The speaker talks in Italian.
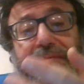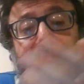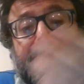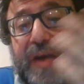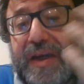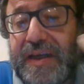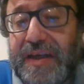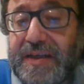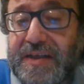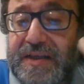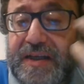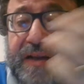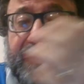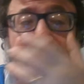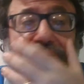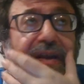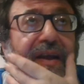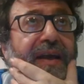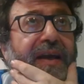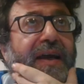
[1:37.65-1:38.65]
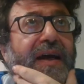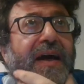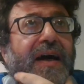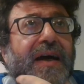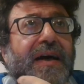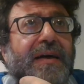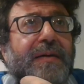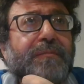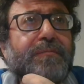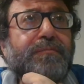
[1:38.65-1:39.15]
ma chi se ne
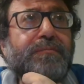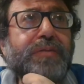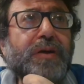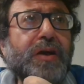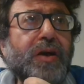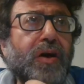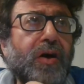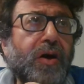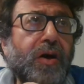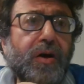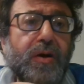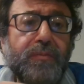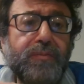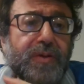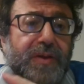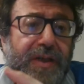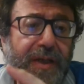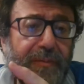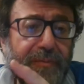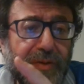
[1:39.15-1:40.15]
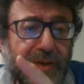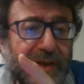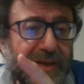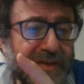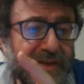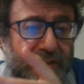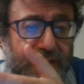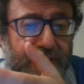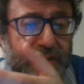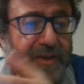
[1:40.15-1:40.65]
frega, però potrebbero
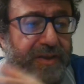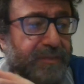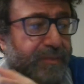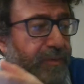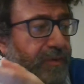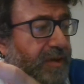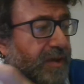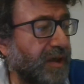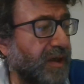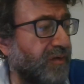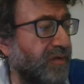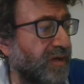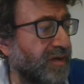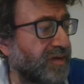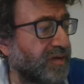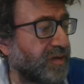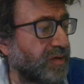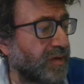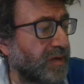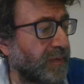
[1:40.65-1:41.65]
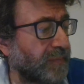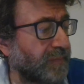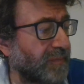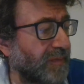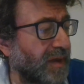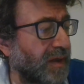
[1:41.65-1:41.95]
essere degli spunti di riflessione.